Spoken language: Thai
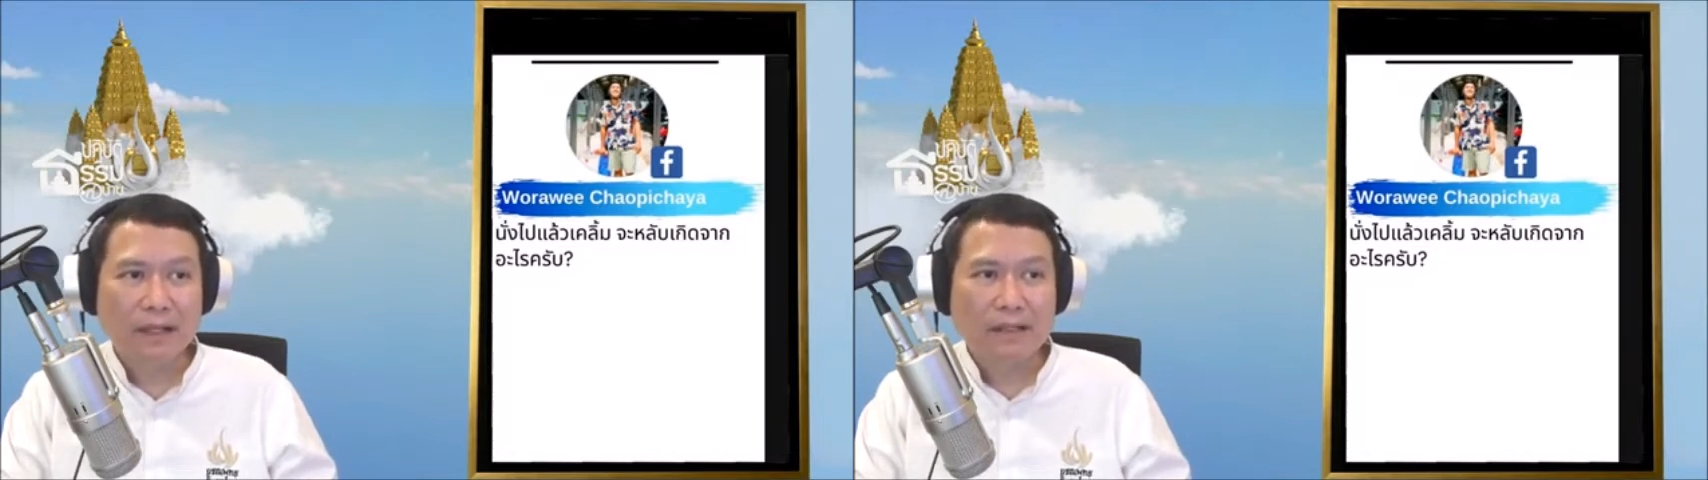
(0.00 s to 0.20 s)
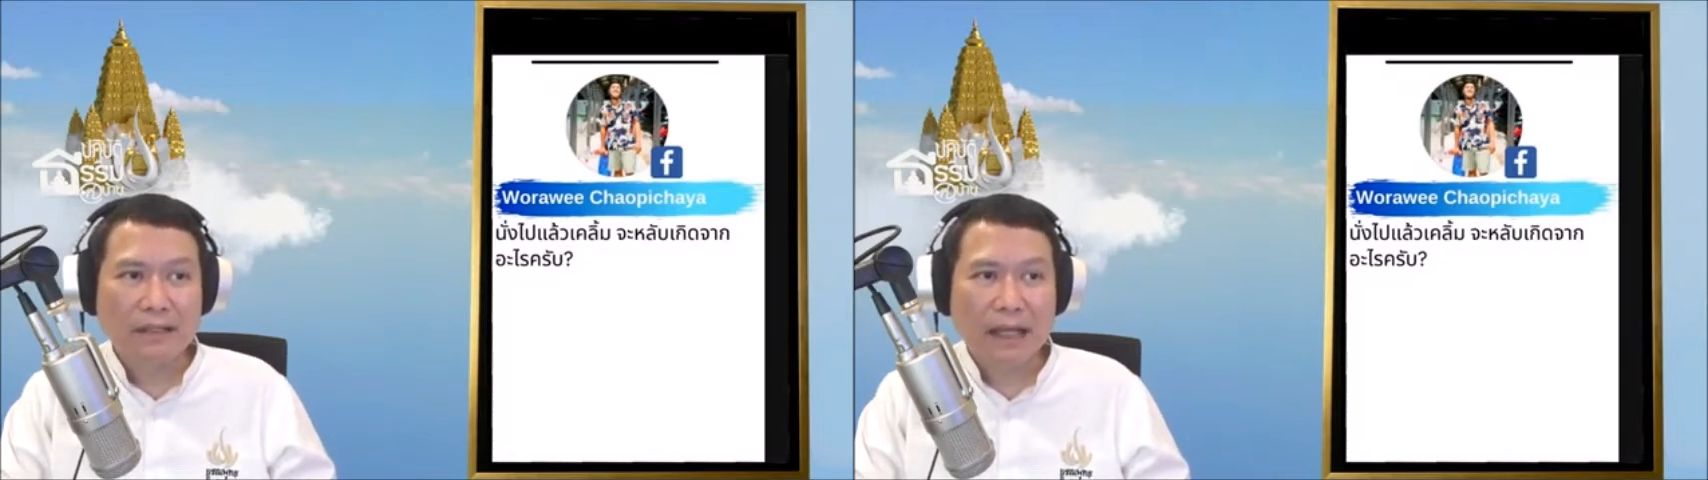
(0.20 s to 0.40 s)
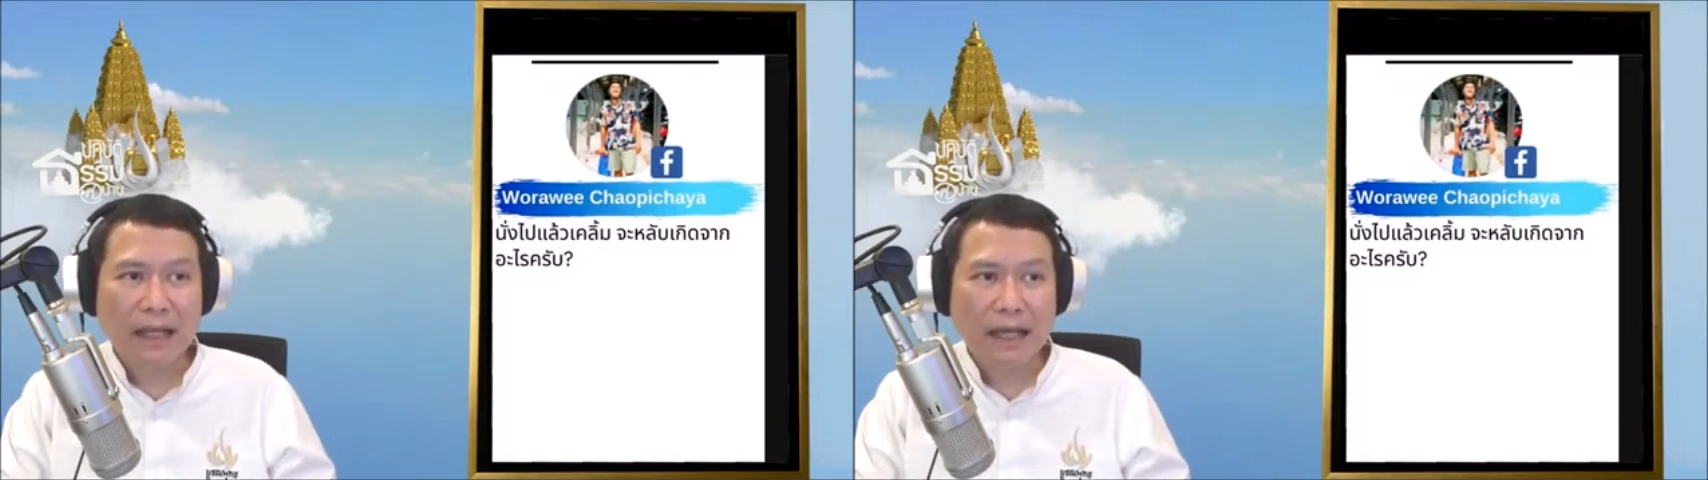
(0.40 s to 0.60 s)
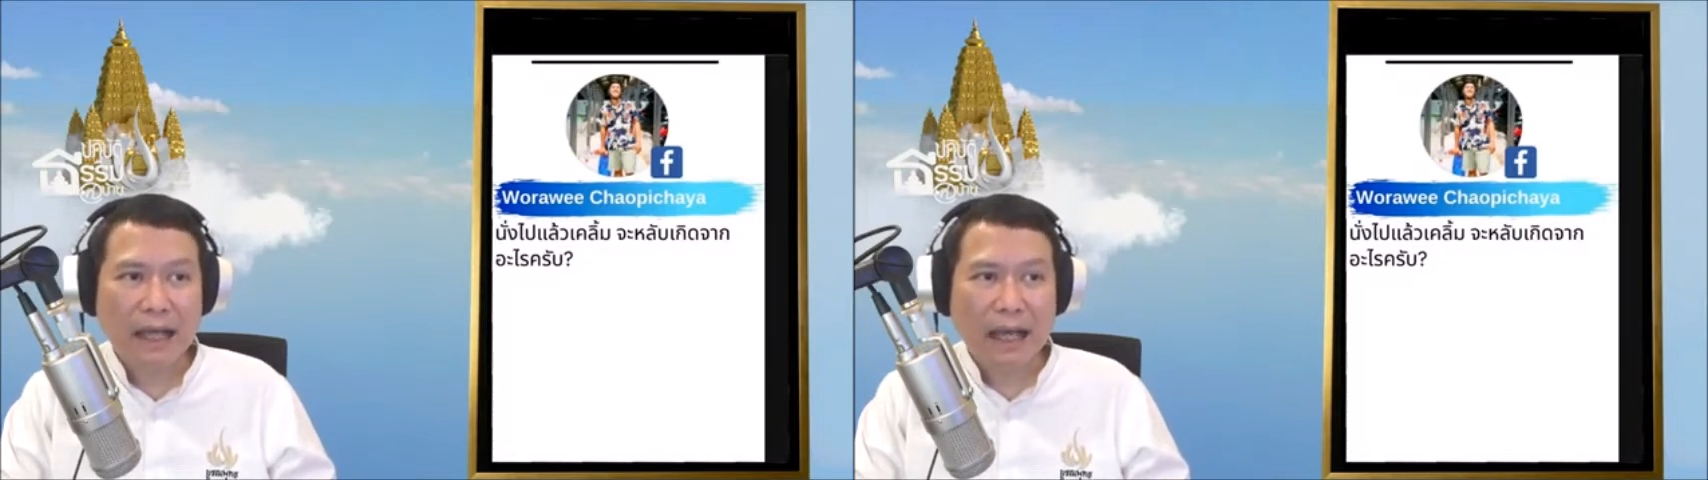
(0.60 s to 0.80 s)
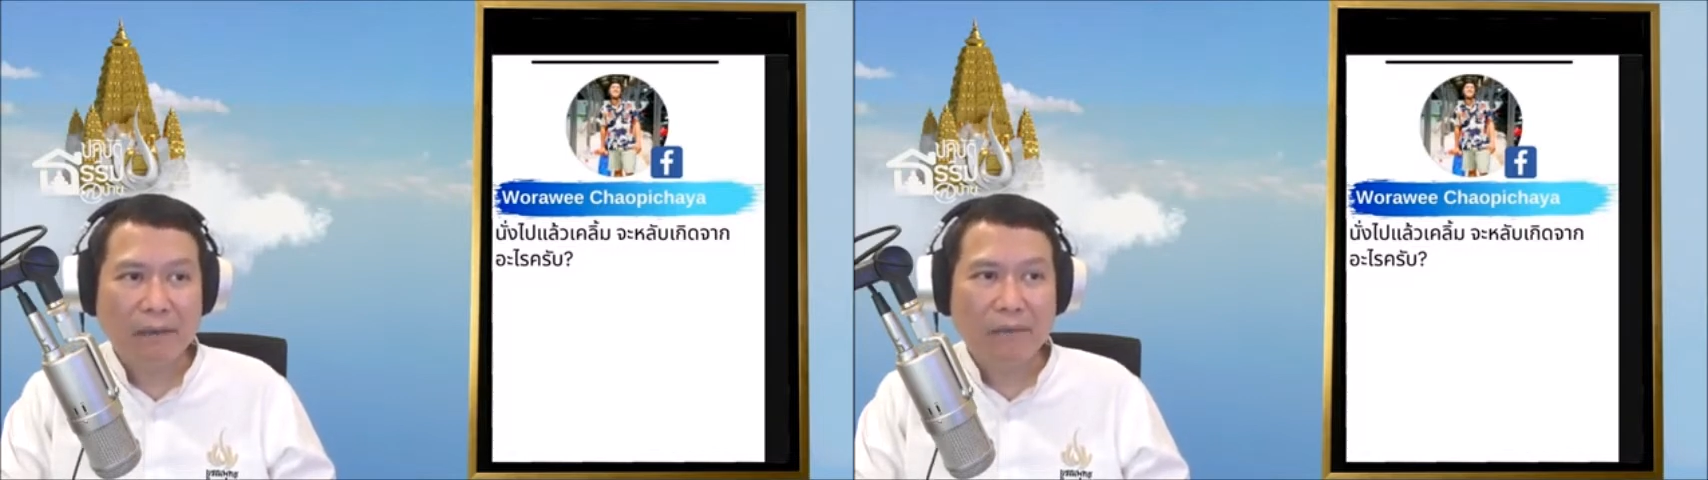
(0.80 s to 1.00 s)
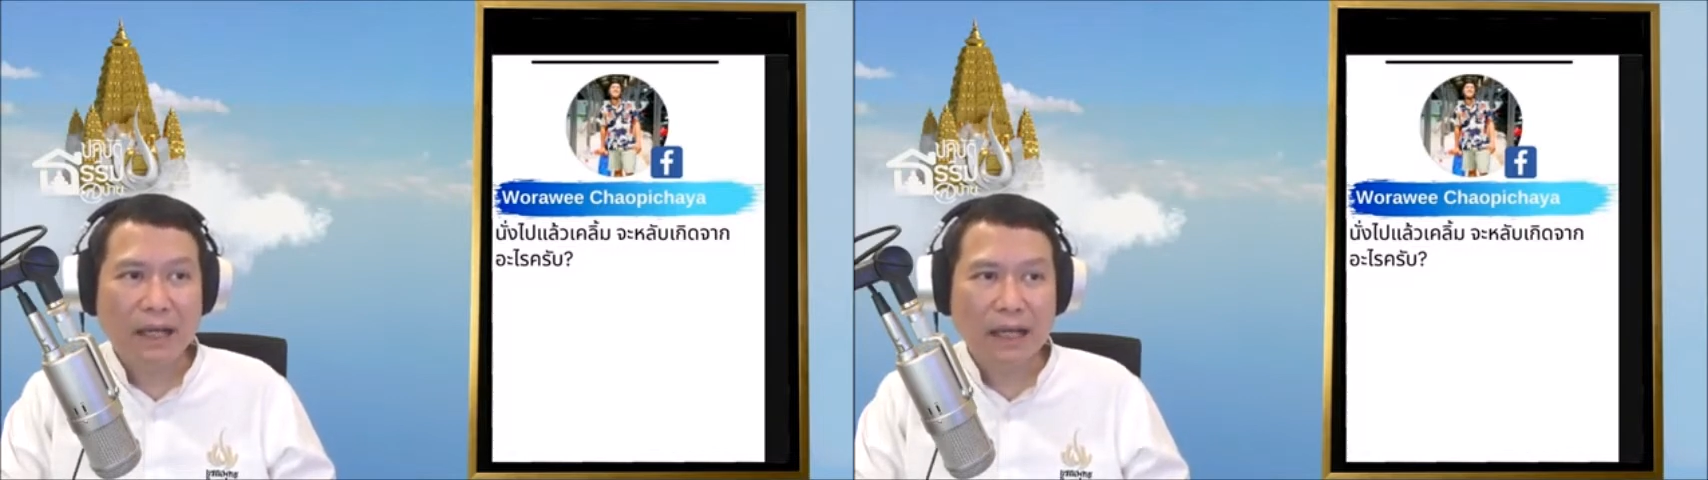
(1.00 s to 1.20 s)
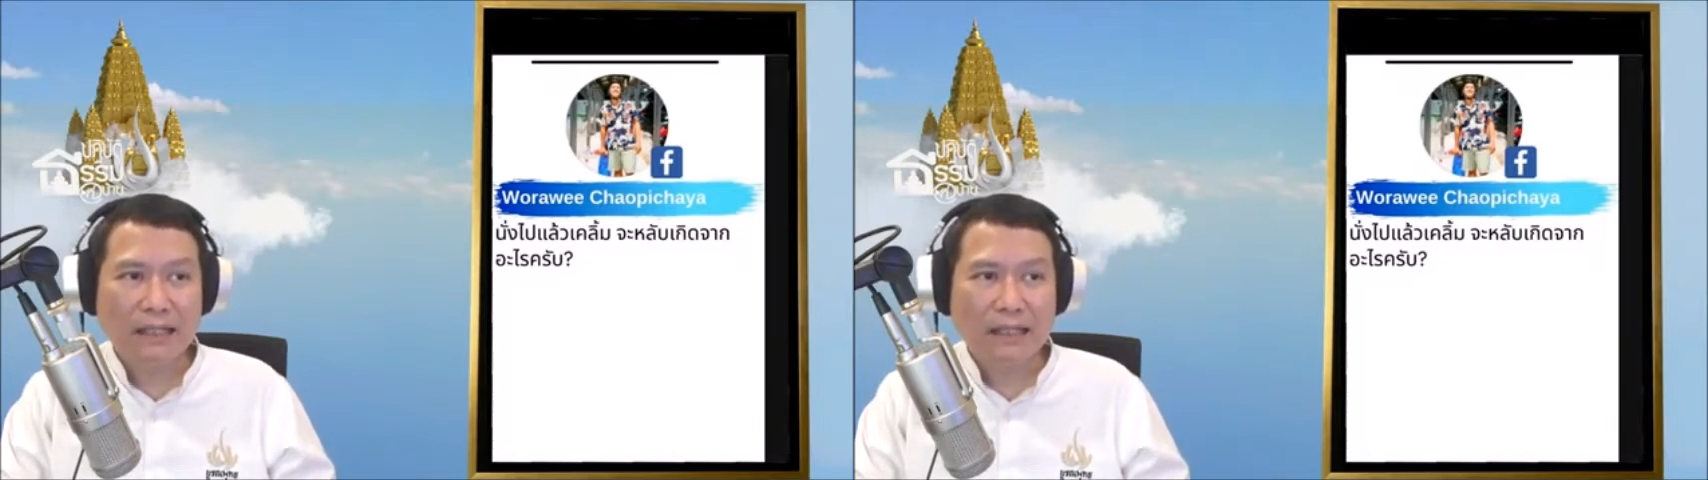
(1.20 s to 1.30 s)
คือถ้าหากว่า